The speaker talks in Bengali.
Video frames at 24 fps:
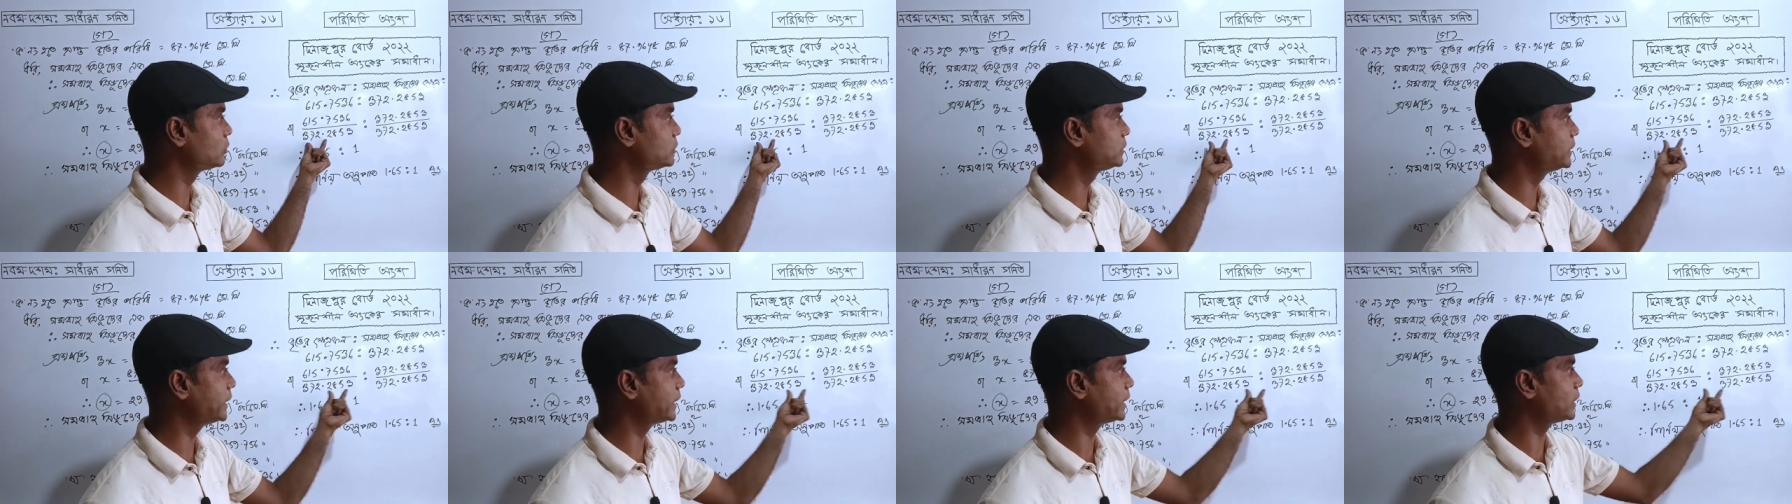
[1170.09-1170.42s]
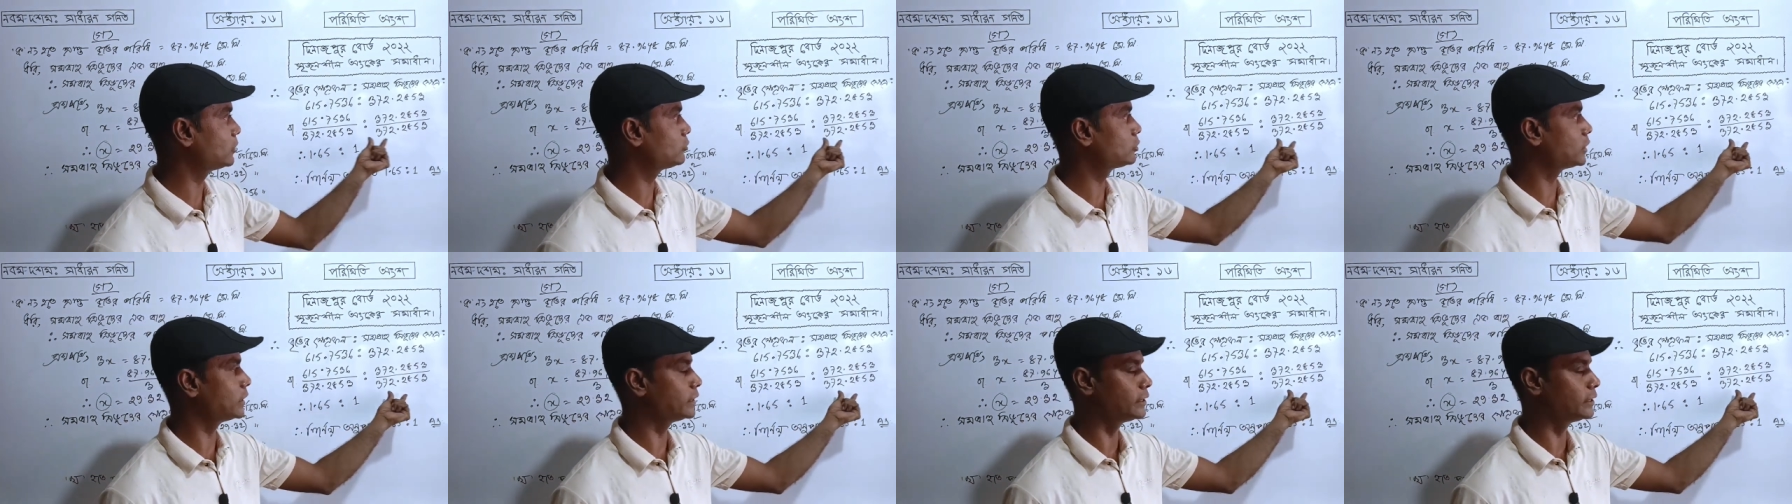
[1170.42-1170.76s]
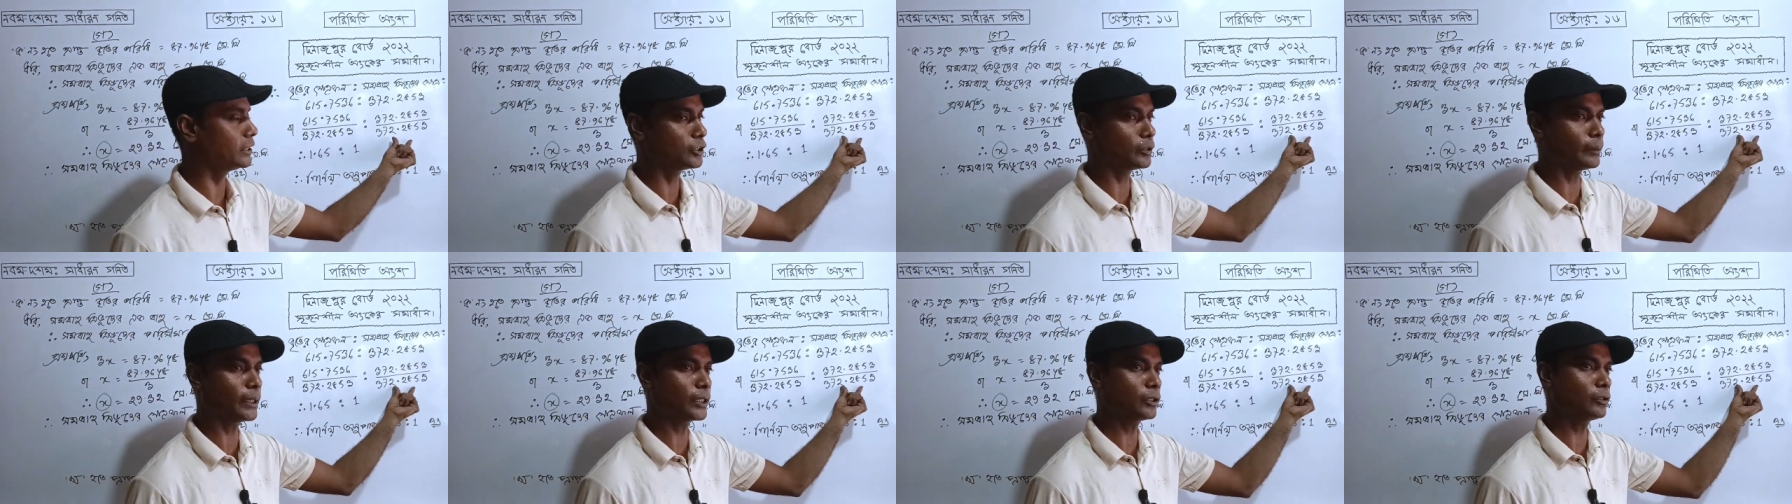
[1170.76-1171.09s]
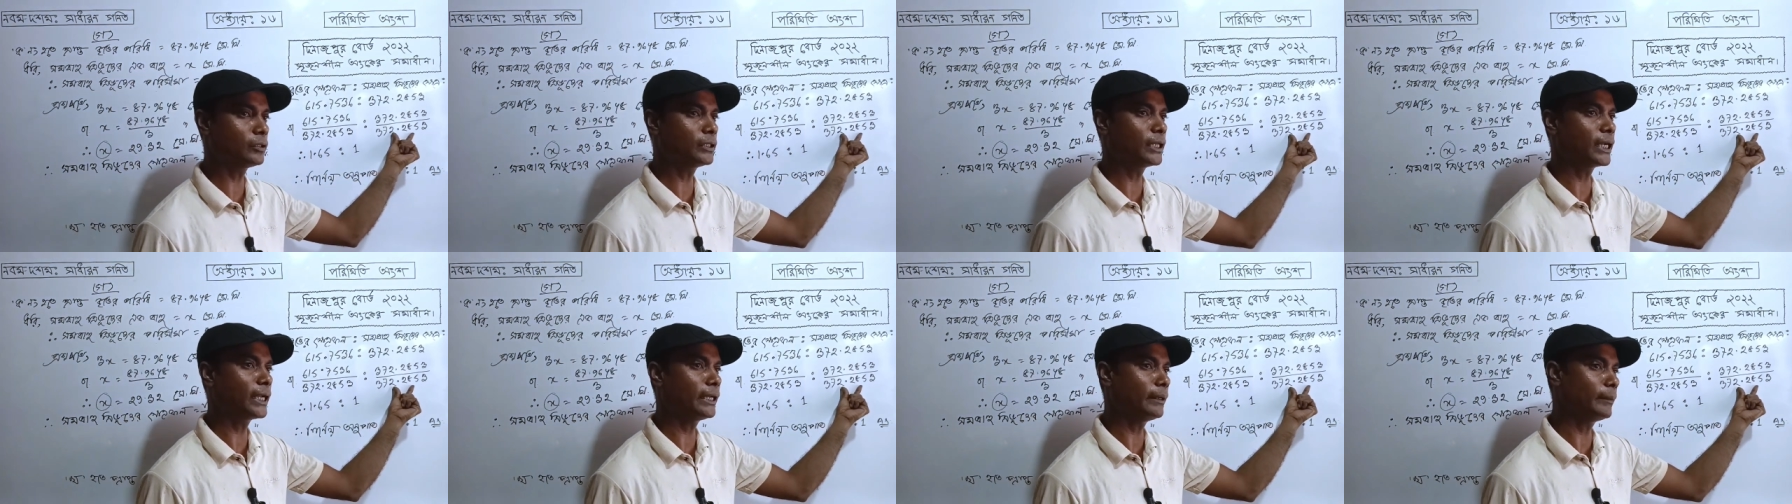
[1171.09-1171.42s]
এখানেও তাহলে তিনশো বাহাত্তর
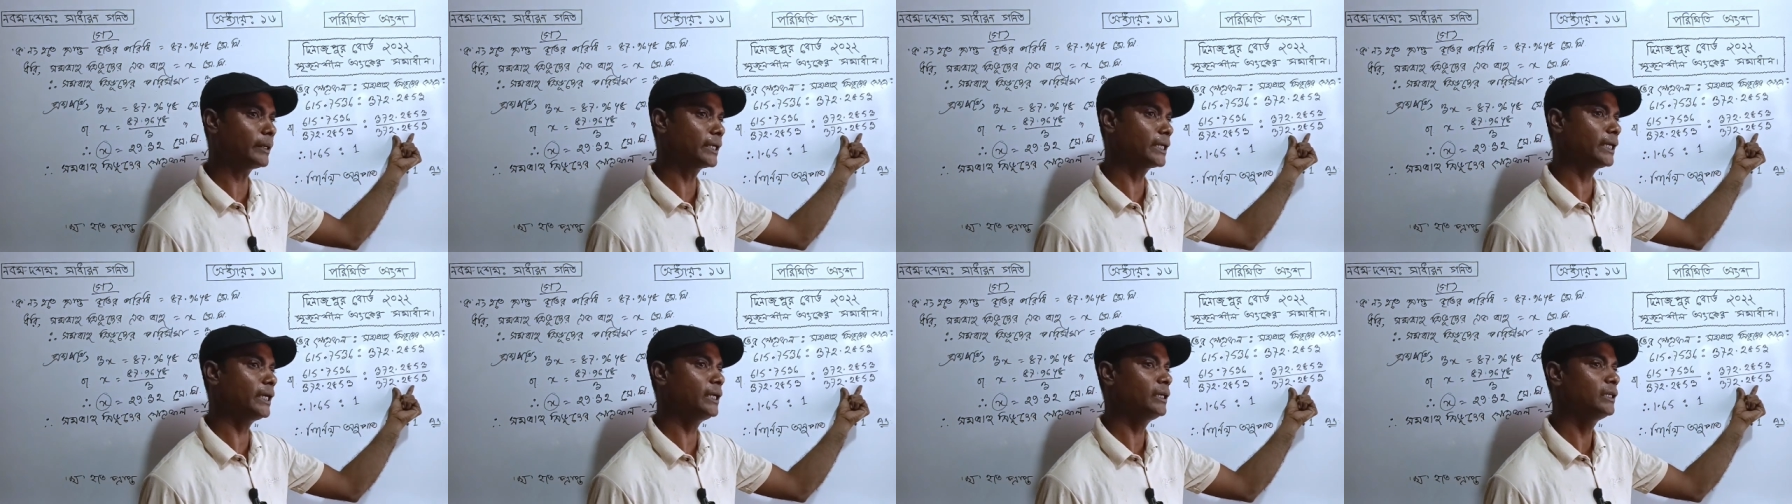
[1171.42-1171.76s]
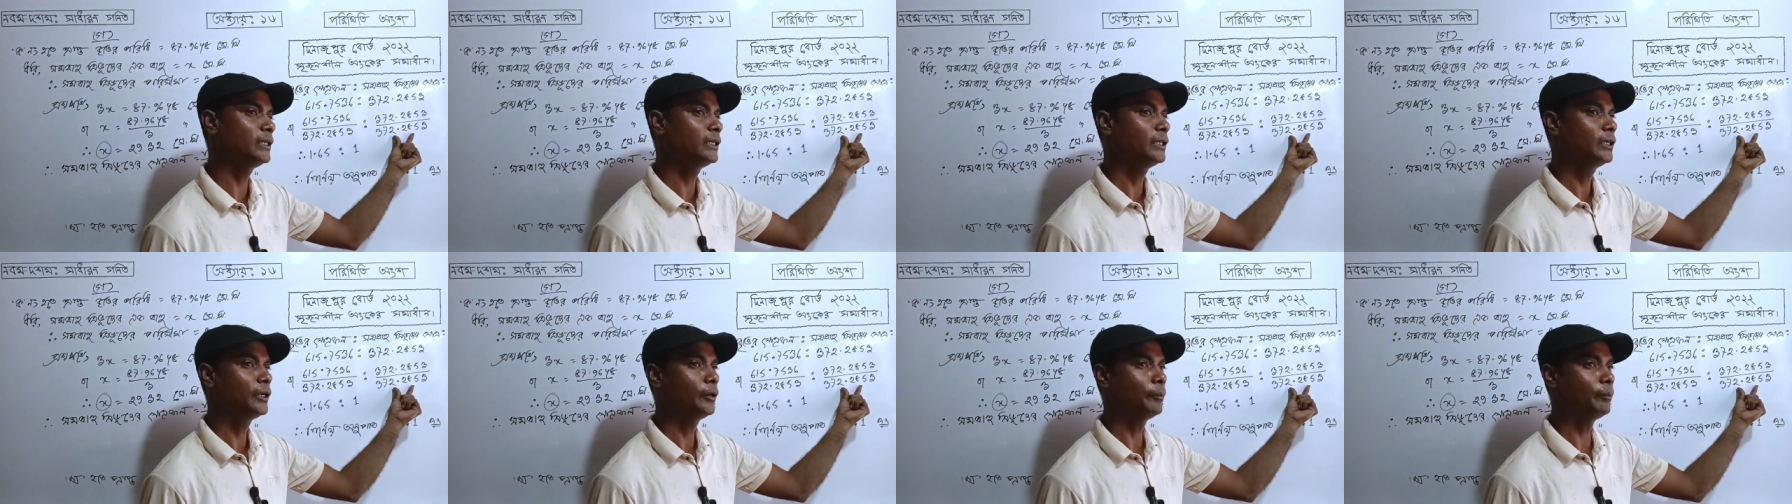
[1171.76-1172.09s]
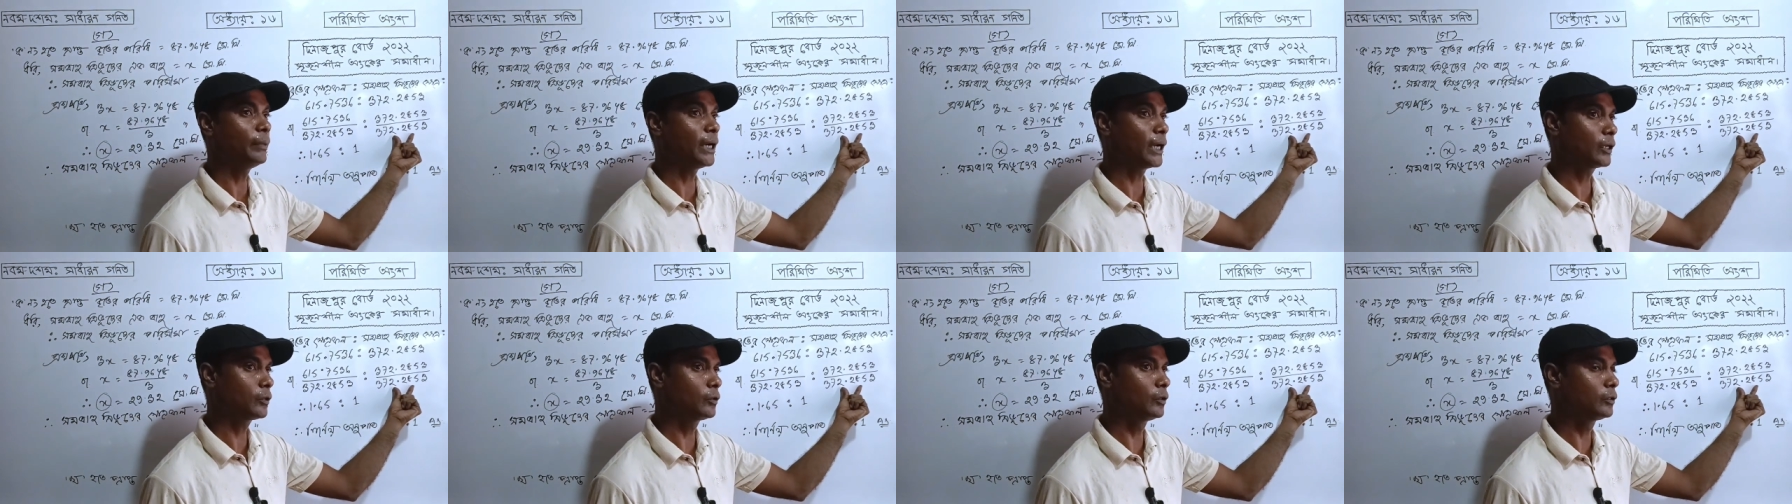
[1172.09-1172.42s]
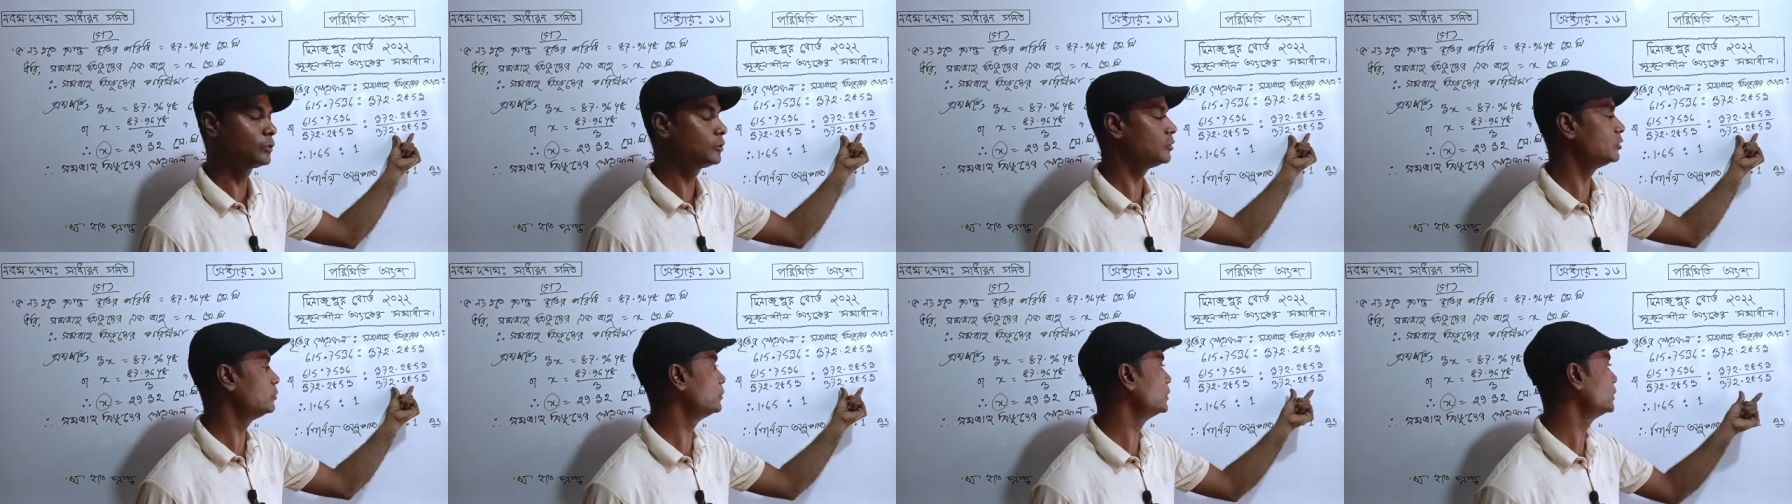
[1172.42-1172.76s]
দ্বারাই আমাকে ভাগ করতে
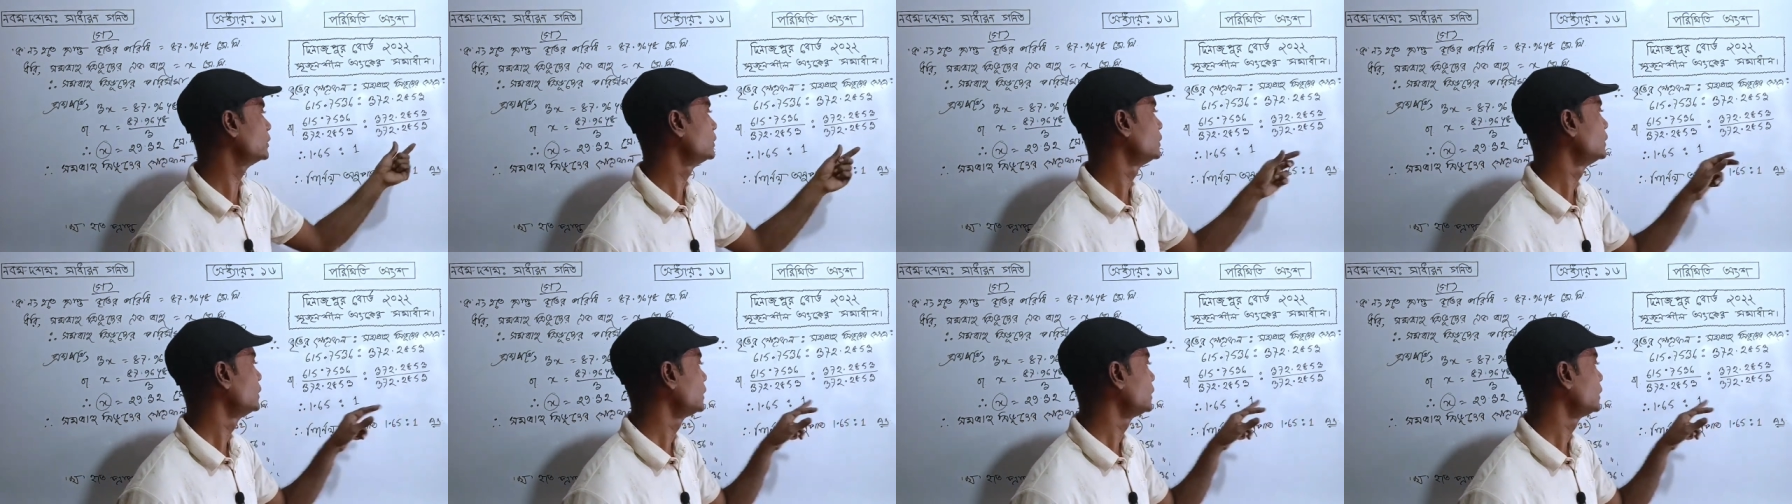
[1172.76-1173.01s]
হবে তাহলে